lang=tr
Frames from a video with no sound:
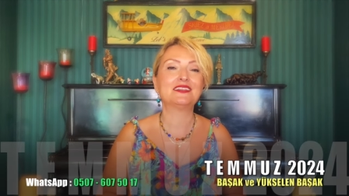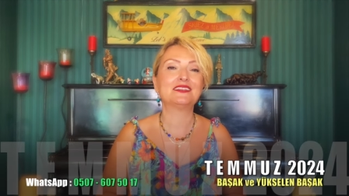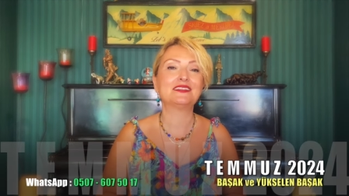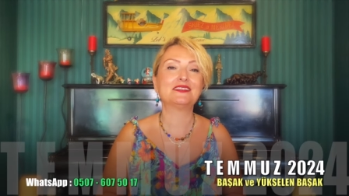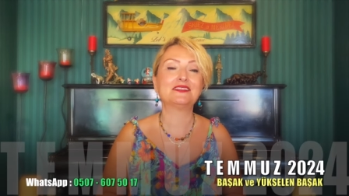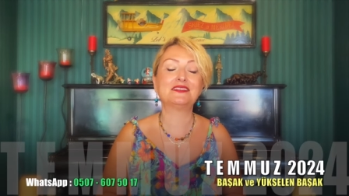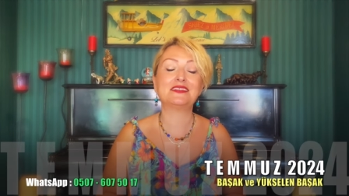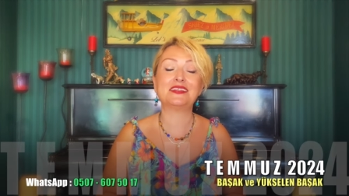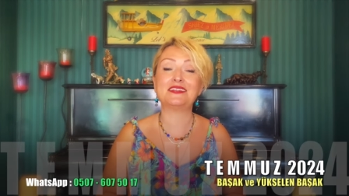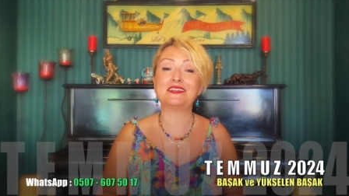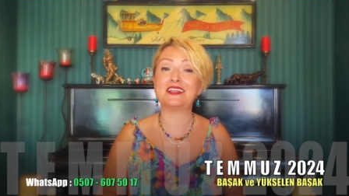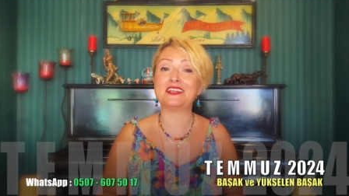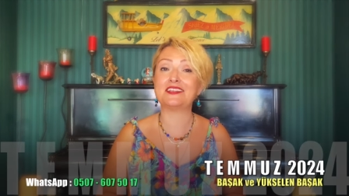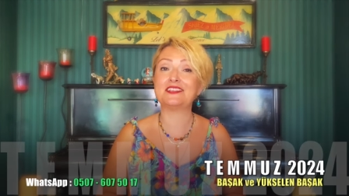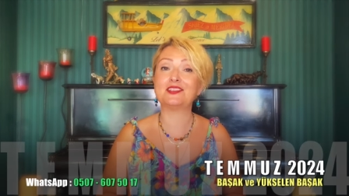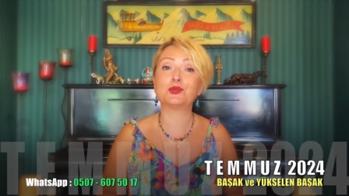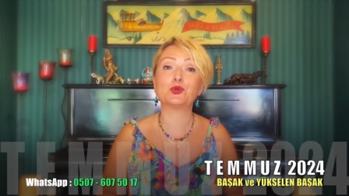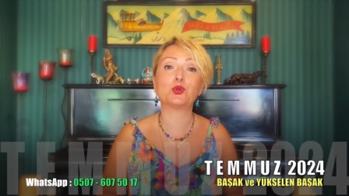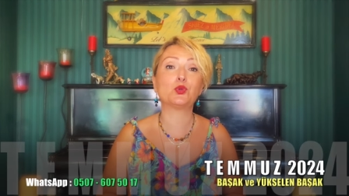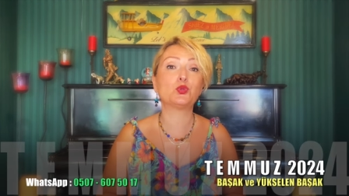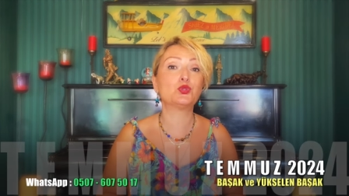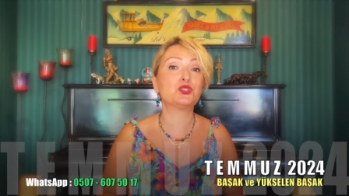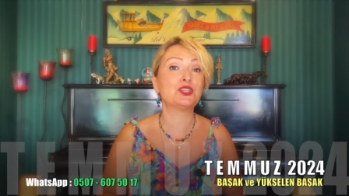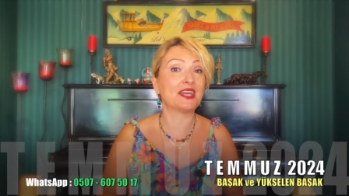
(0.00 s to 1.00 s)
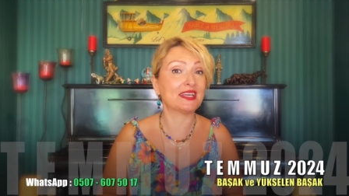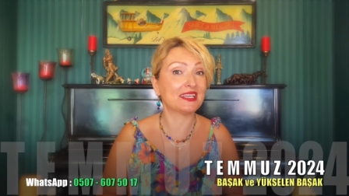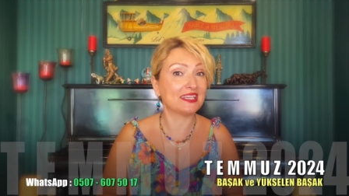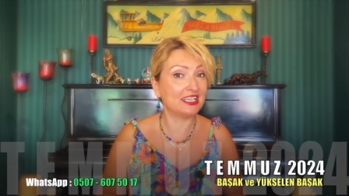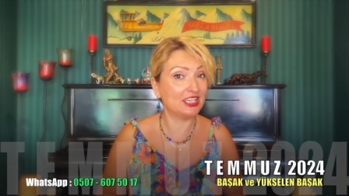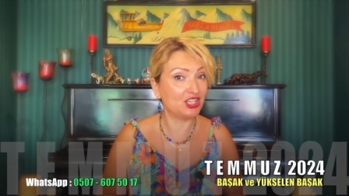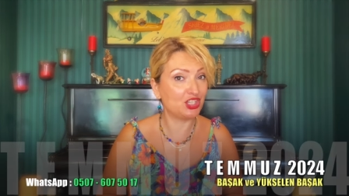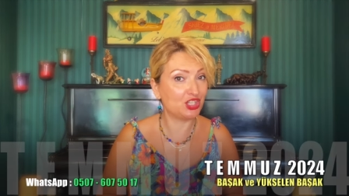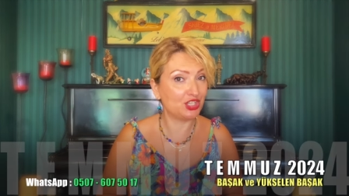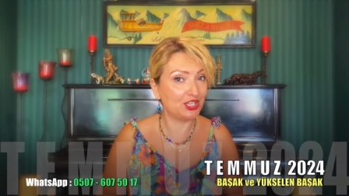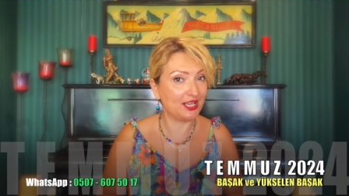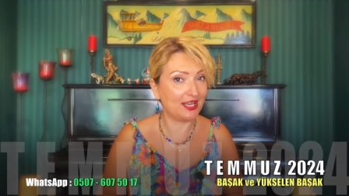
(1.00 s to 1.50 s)
size destek olacak
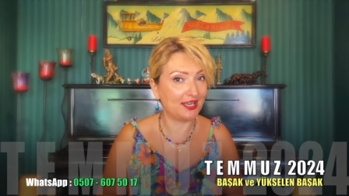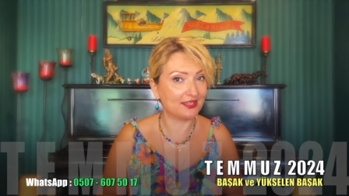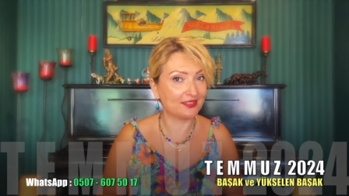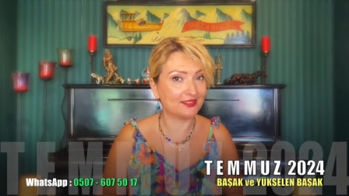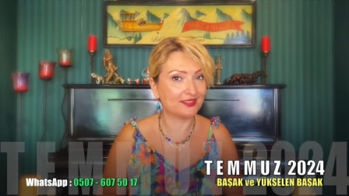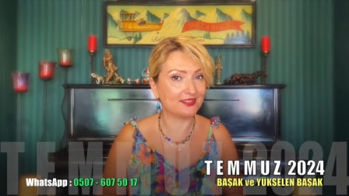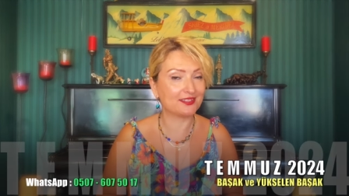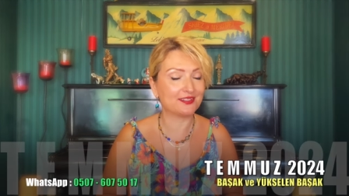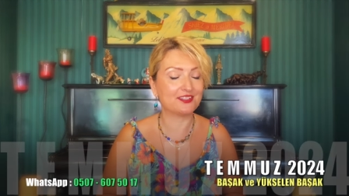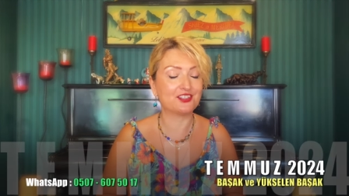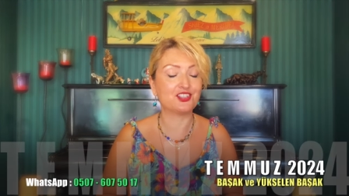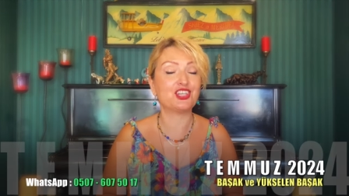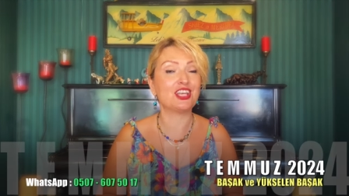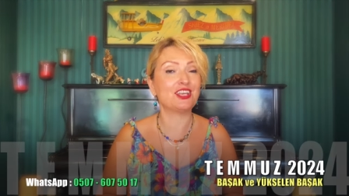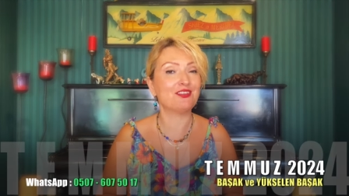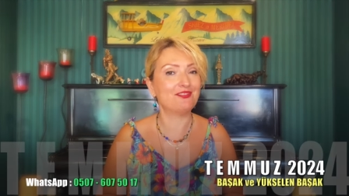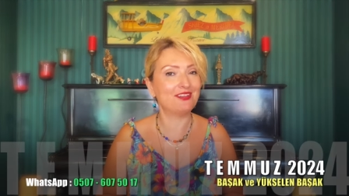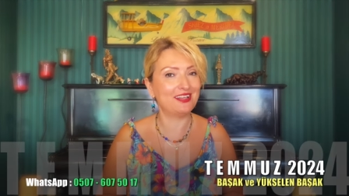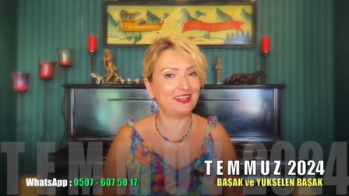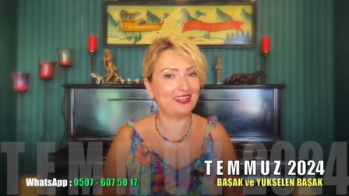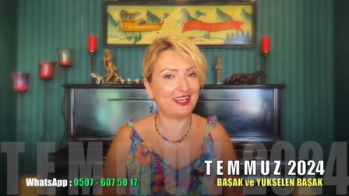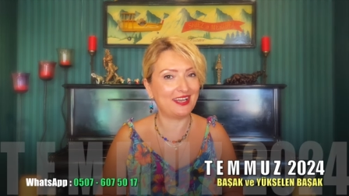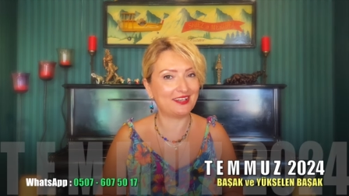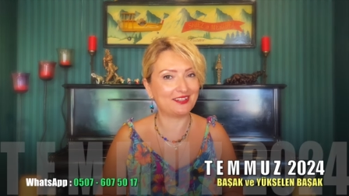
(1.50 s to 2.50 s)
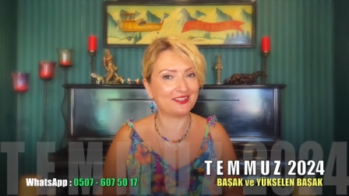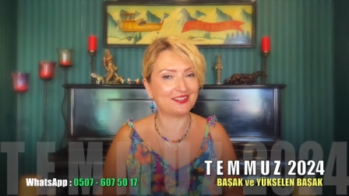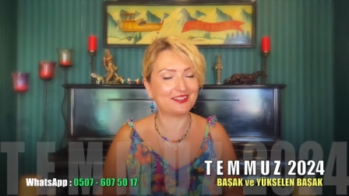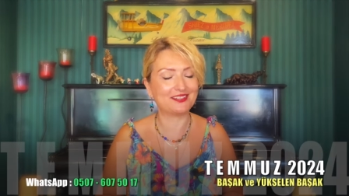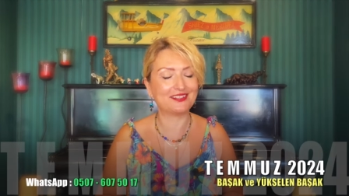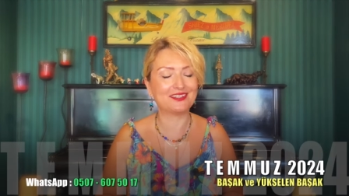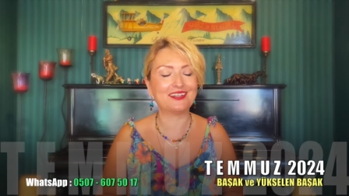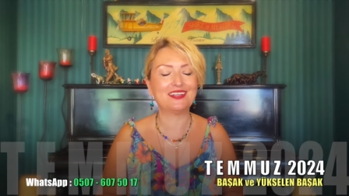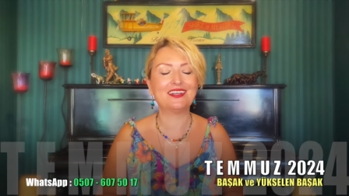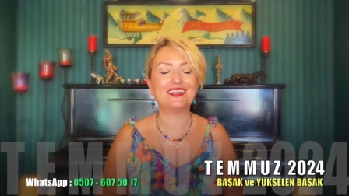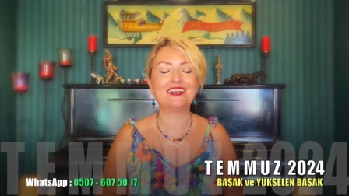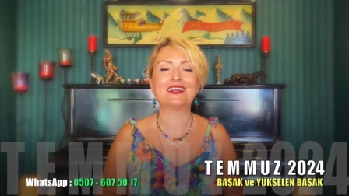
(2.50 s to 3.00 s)
kişiler,
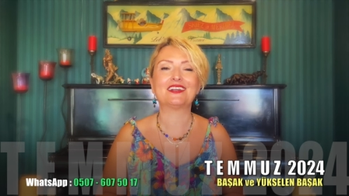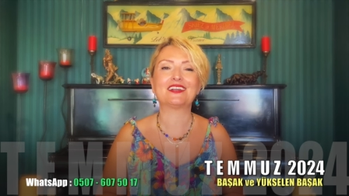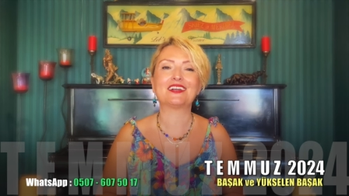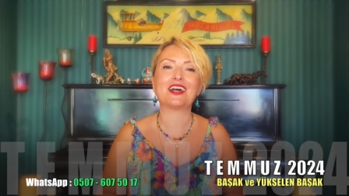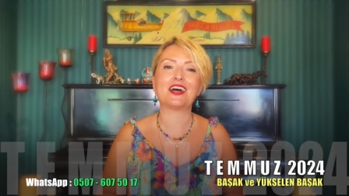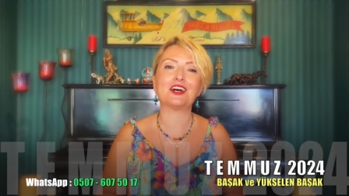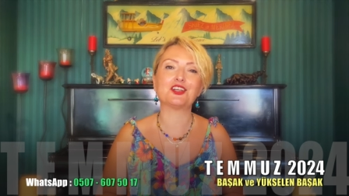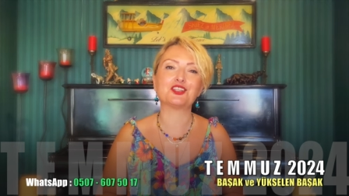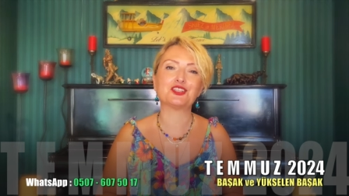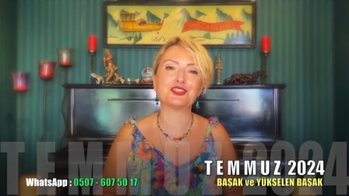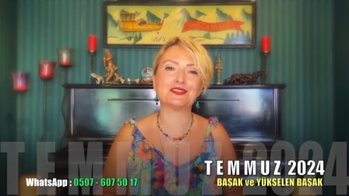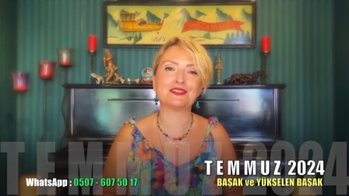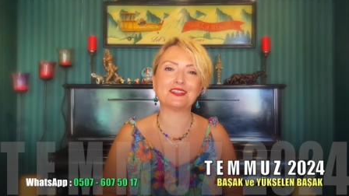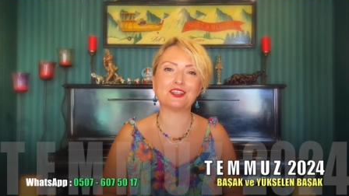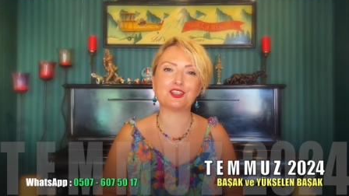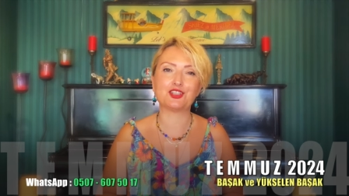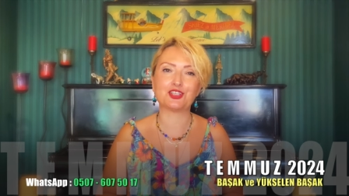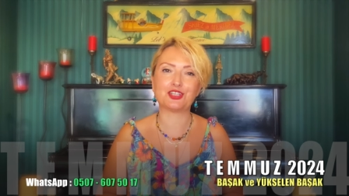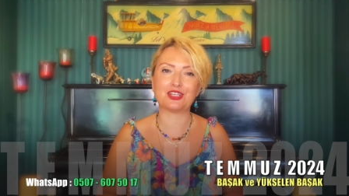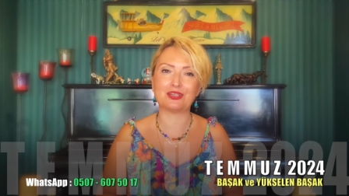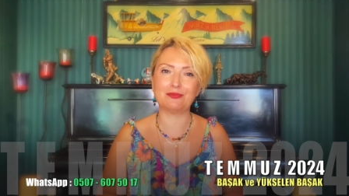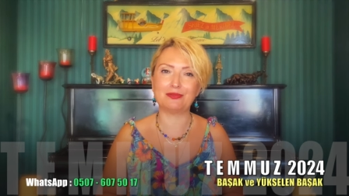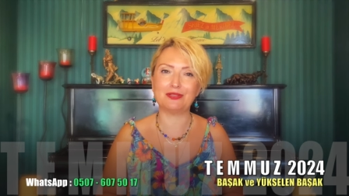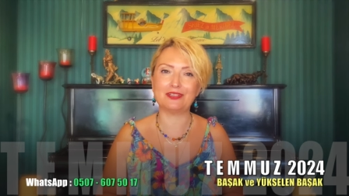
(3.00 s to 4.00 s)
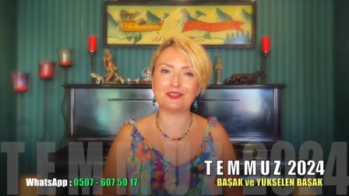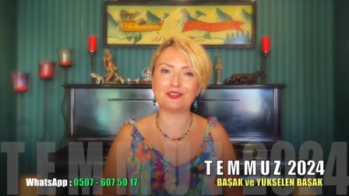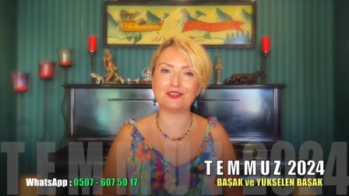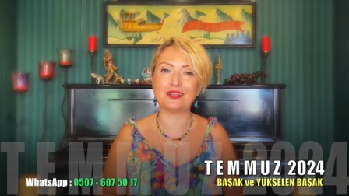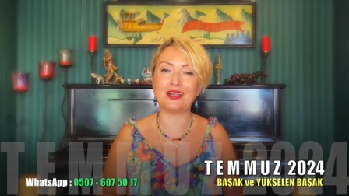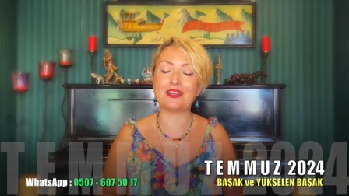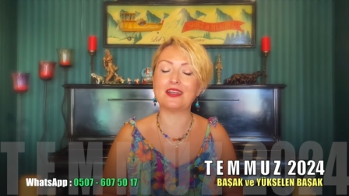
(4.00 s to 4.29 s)
çevreler karşınıza çıkabilir.